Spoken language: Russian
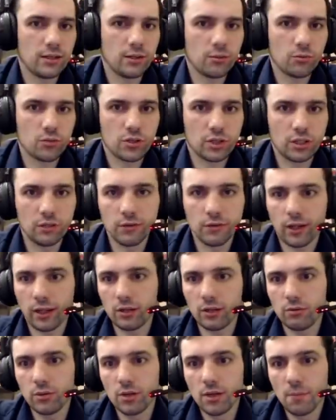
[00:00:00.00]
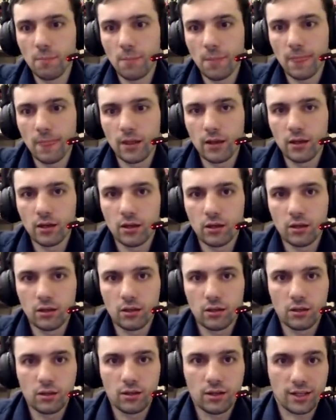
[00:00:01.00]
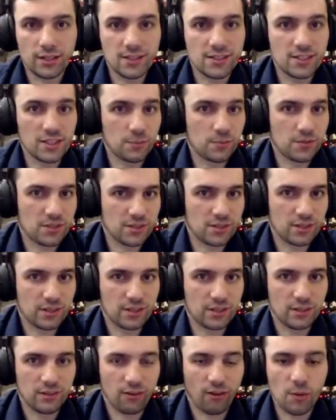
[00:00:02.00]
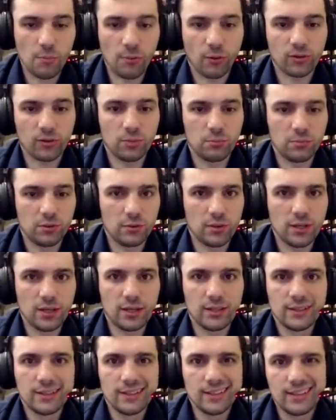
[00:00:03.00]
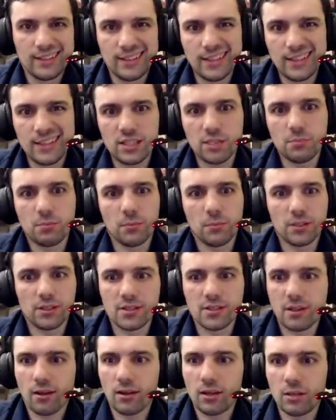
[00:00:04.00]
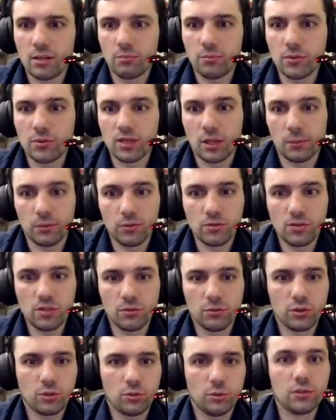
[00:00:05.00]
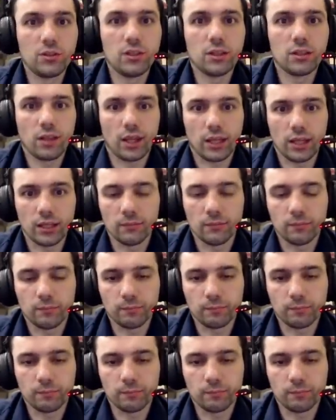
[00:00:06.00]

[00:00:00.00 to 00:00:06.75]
я уже говорил, концепция рапорта была не идти типа по магистральным путям. И он делает ход d3.